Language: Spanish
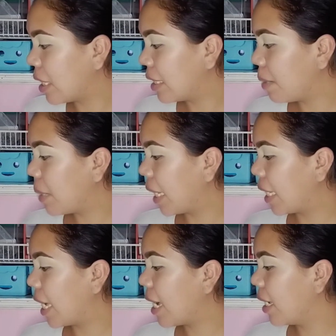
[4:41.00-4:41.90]
este
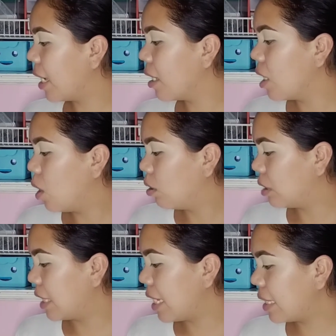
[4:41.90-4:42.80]
maquillaje,
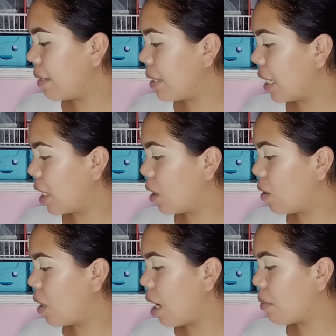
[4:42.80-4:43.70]
ustedes saben que
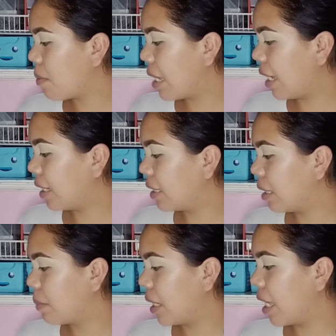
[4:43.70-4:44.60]
yo, a mí me encanta
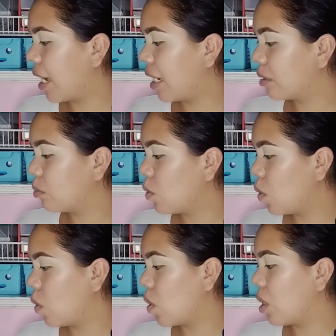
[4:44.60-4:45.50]
hacer maquillajes
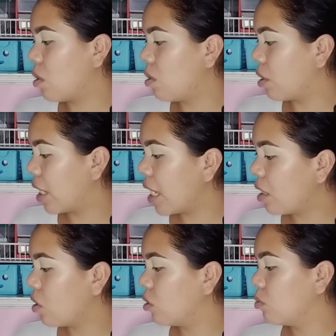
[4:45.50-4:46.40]
muy
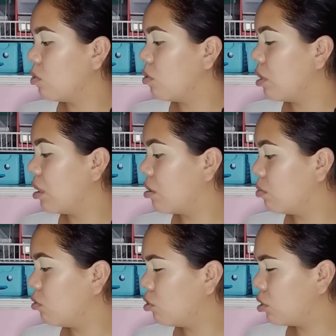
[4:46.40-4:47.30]
coloridos, muy con
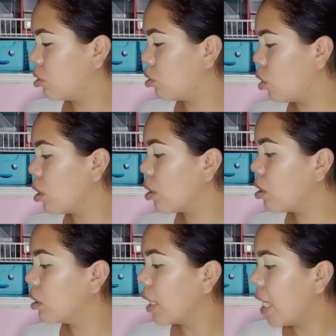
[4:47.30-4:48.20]
muchos
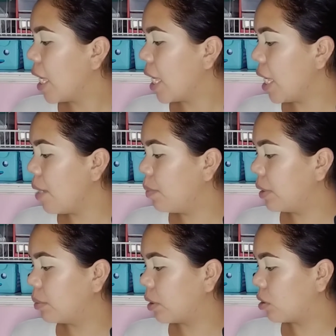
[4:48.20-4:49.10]
tonos. Y pues
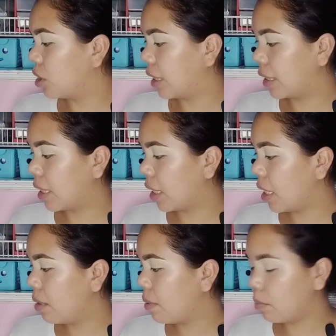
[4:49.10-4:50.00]
bueno, chicas,
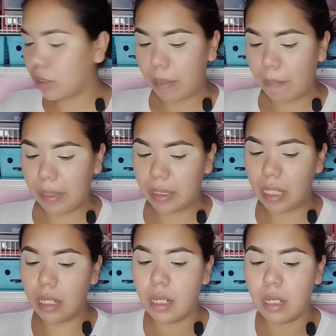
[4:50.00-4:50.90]
aquí vamos a
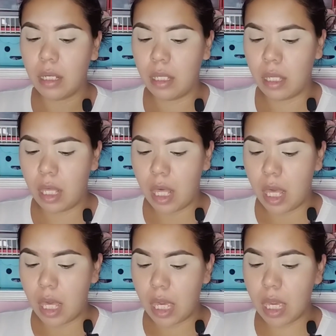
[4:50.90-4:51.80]
empezar.
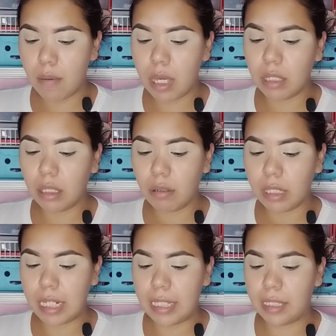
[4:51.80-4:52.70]
Y voy a estar
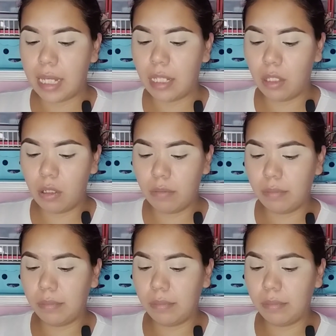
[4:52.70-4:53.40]
utilizando